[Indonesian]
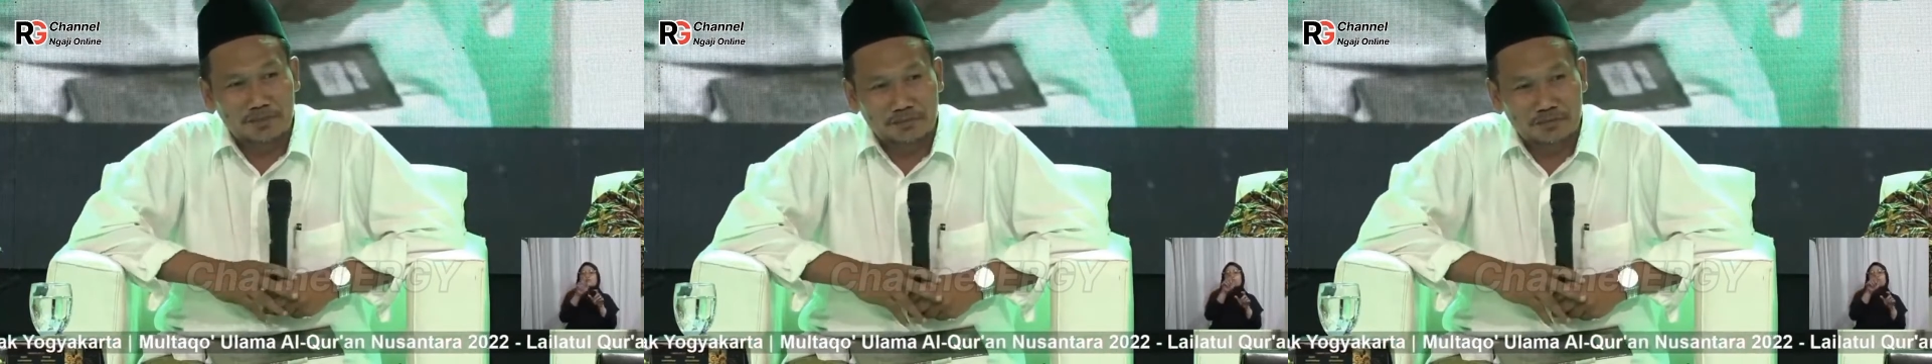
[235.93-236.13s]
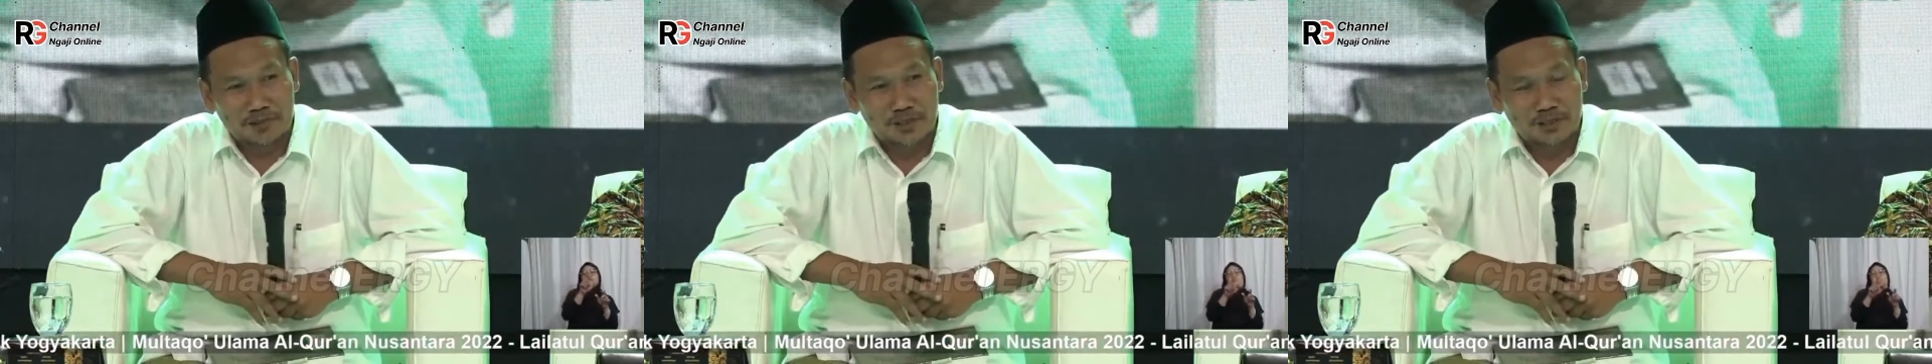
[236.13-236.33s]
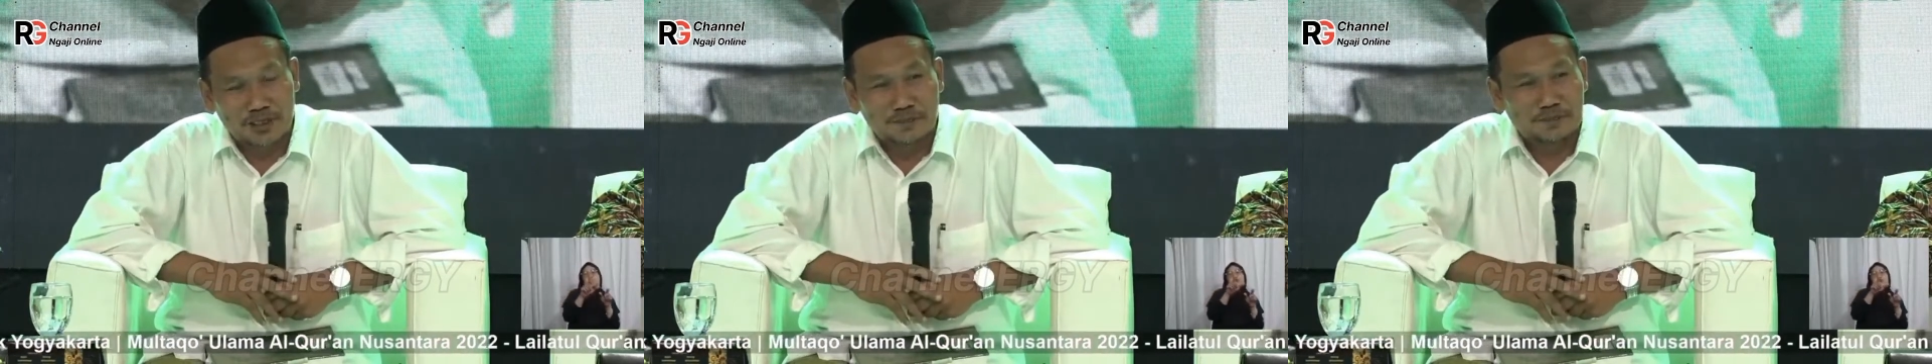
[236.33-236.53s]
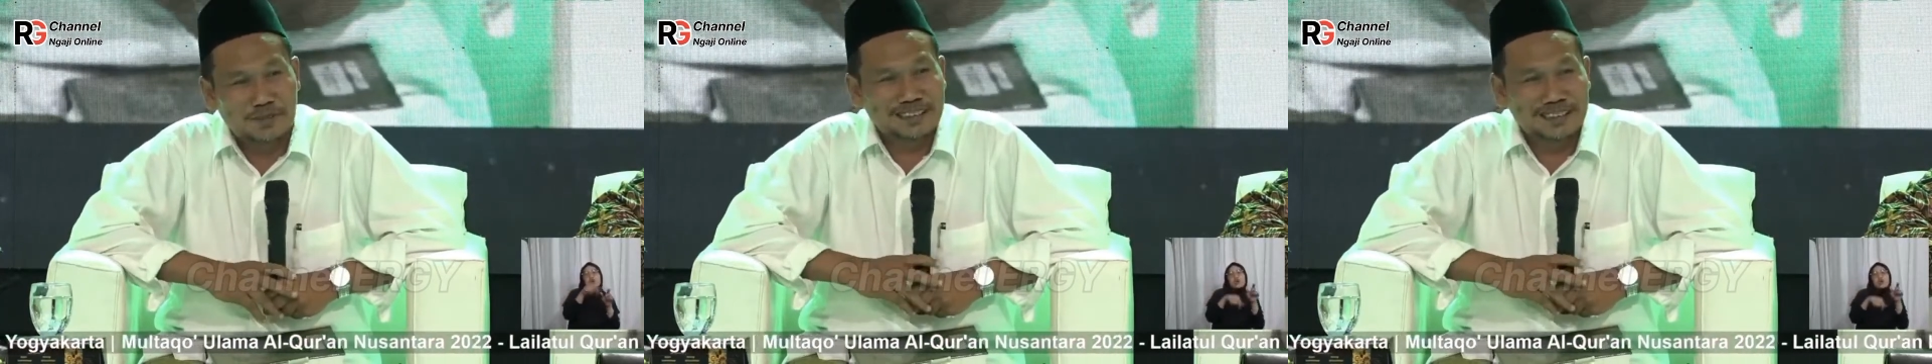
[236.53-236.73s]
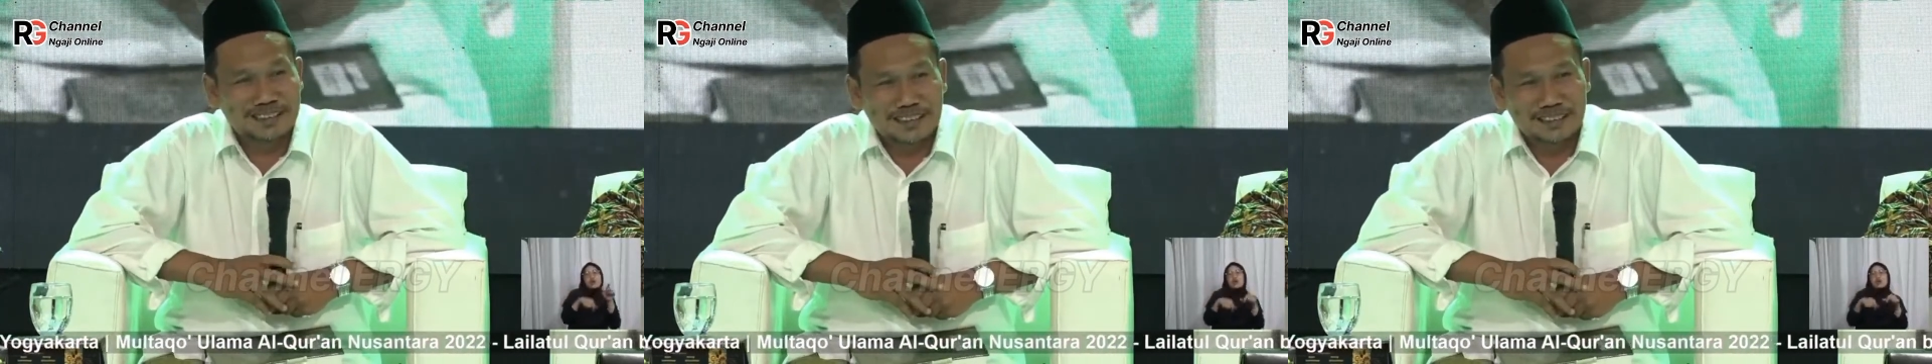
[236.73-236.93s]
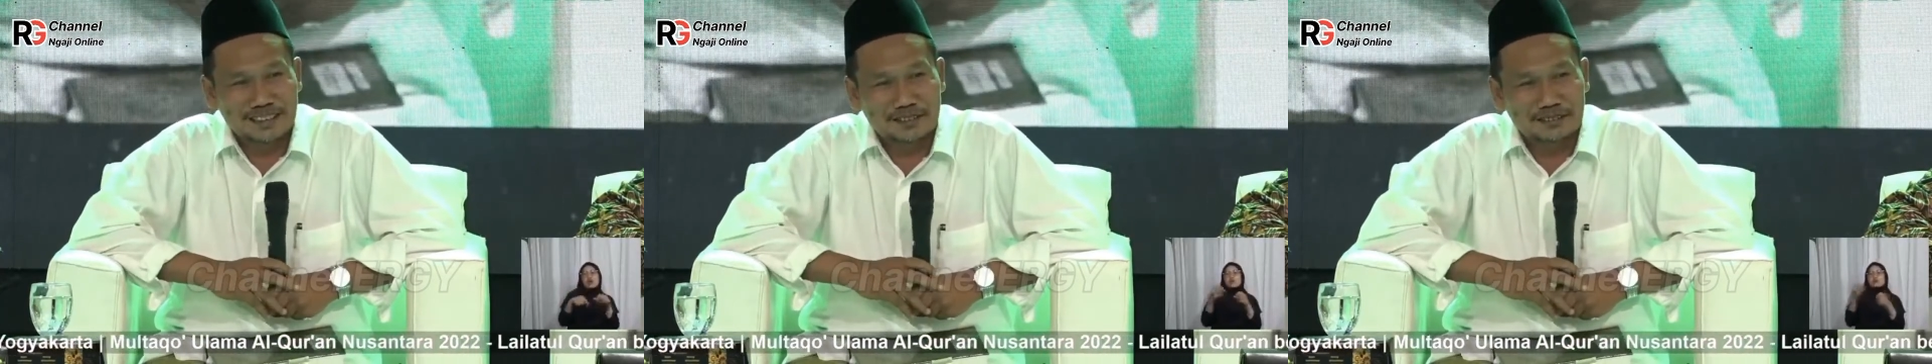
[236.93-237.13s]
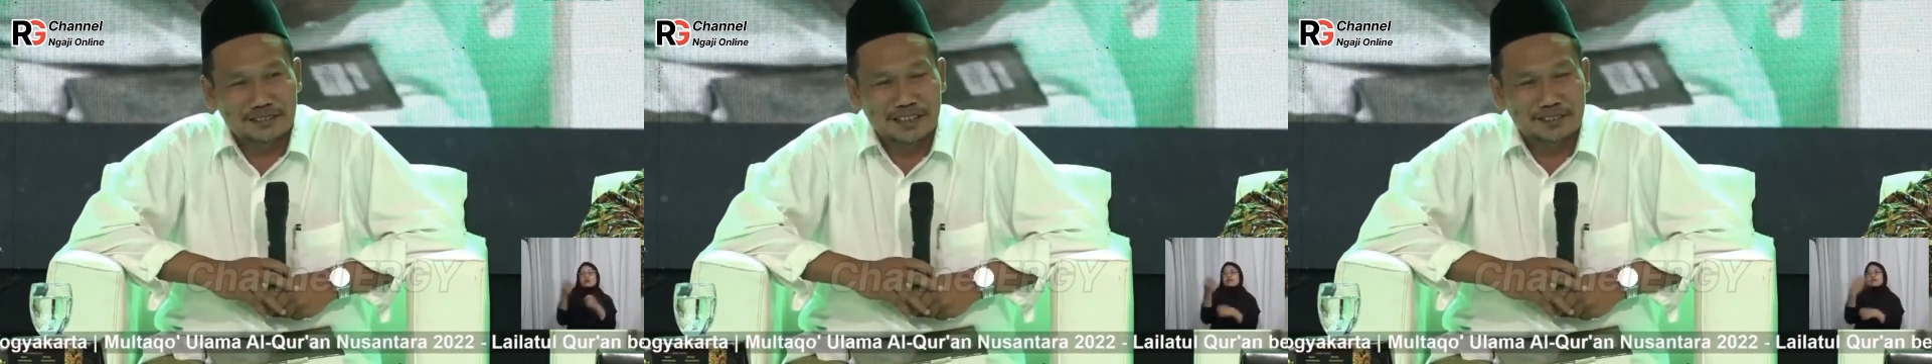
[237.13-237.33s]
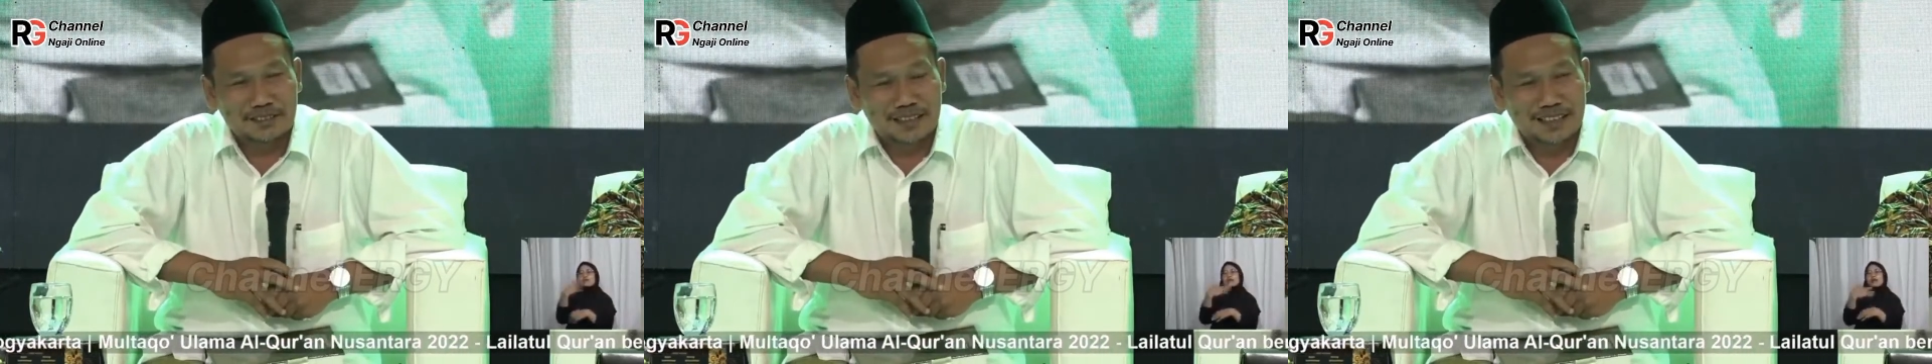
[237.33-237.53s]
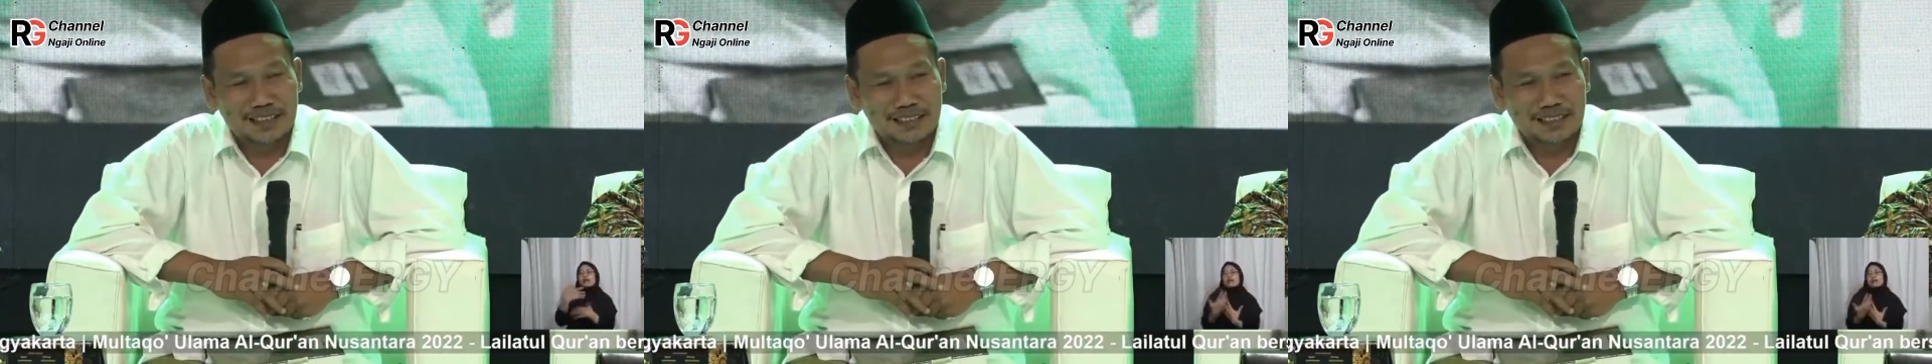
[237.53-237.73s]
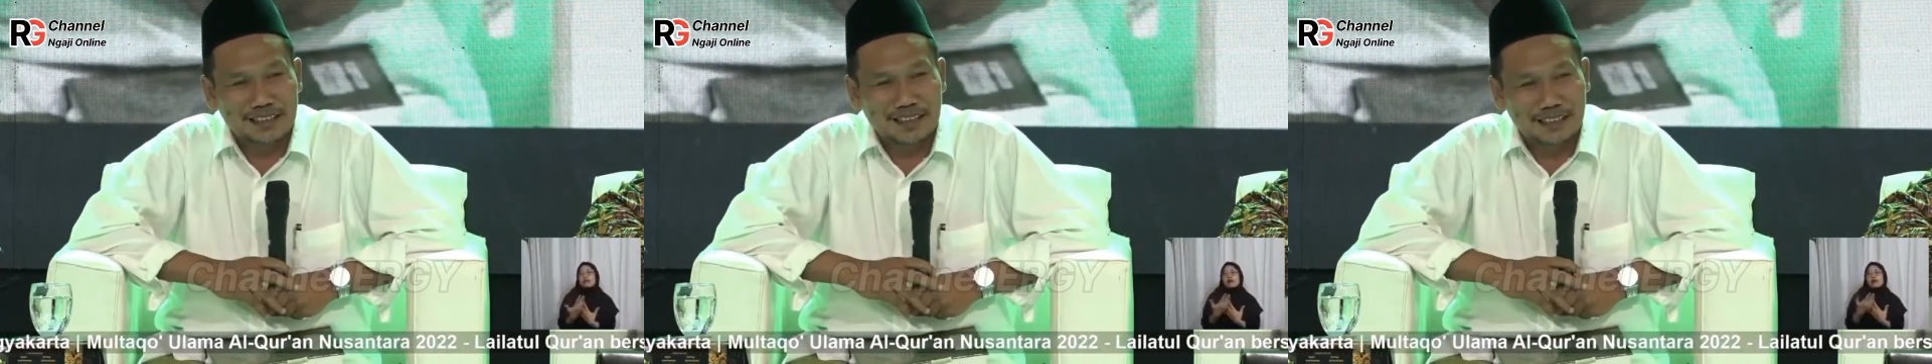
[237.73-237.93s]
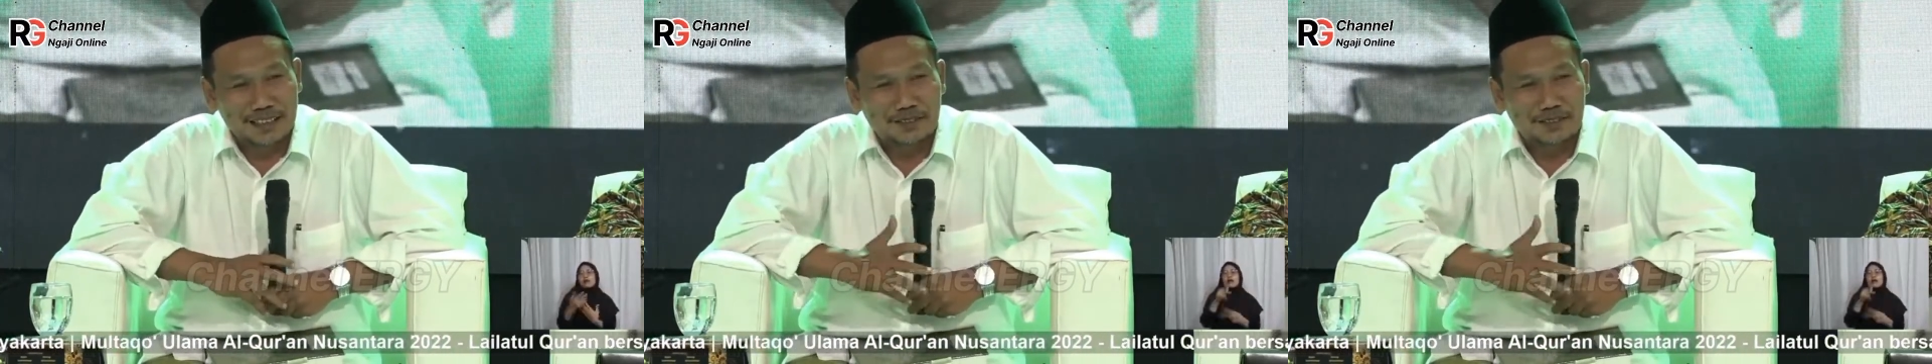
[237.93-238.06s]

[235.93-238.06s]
sholat panjang itu kalau datang kata